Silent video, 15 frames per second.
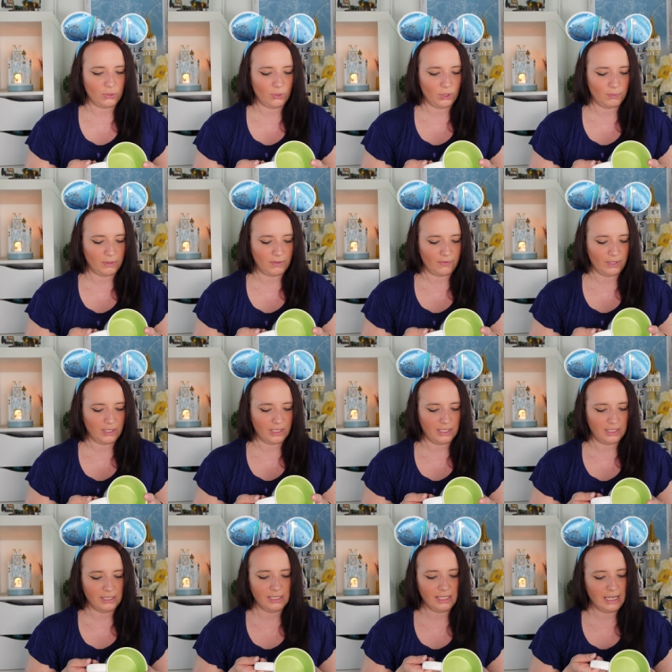süß mit
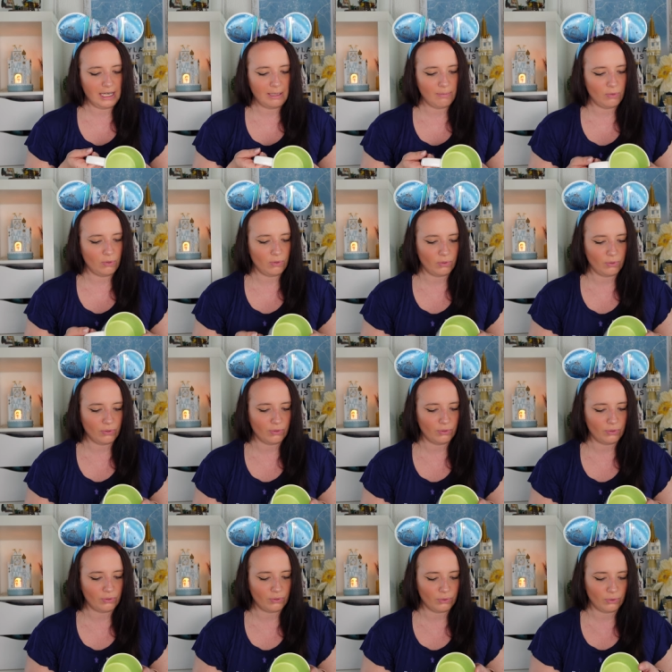Findet Nemo
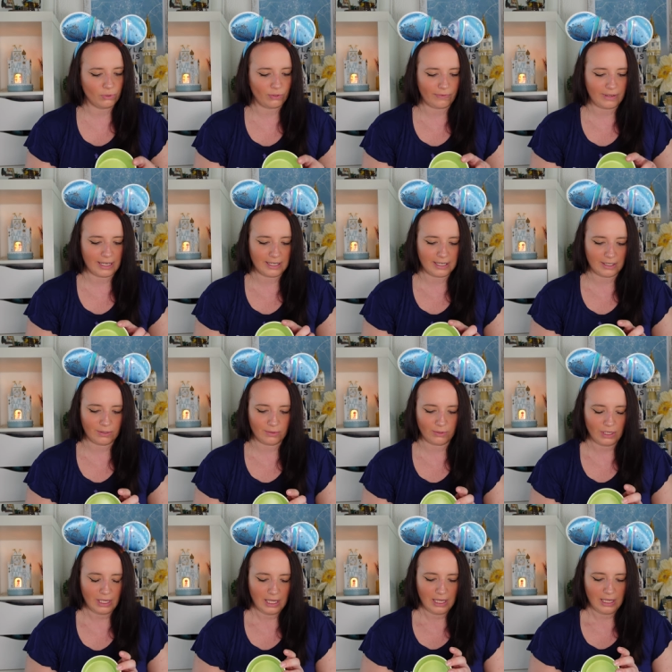und, und so weiter. Also
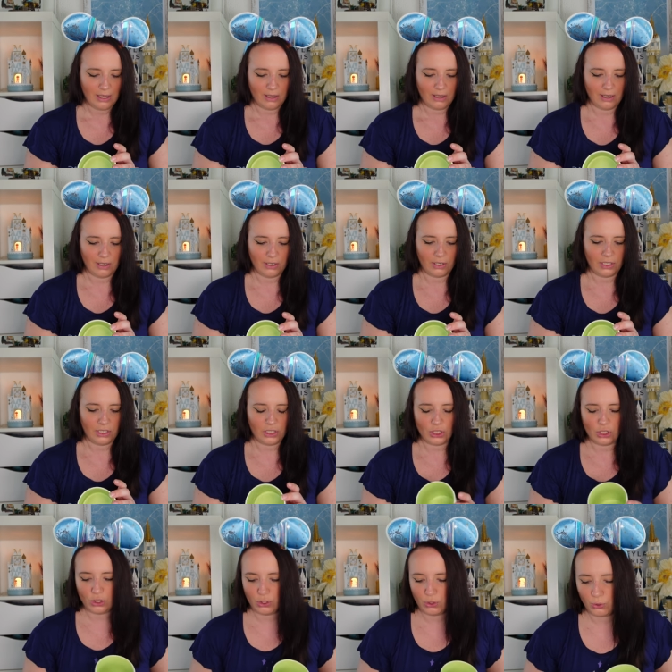äh,
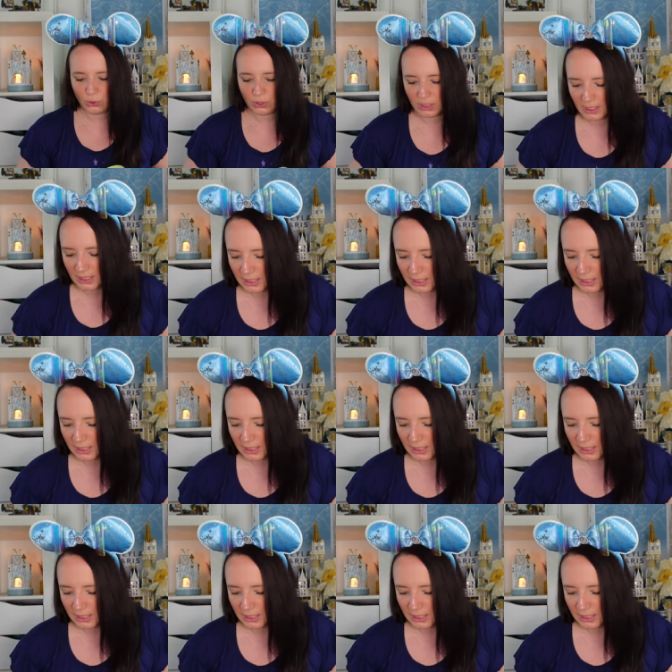richtig süße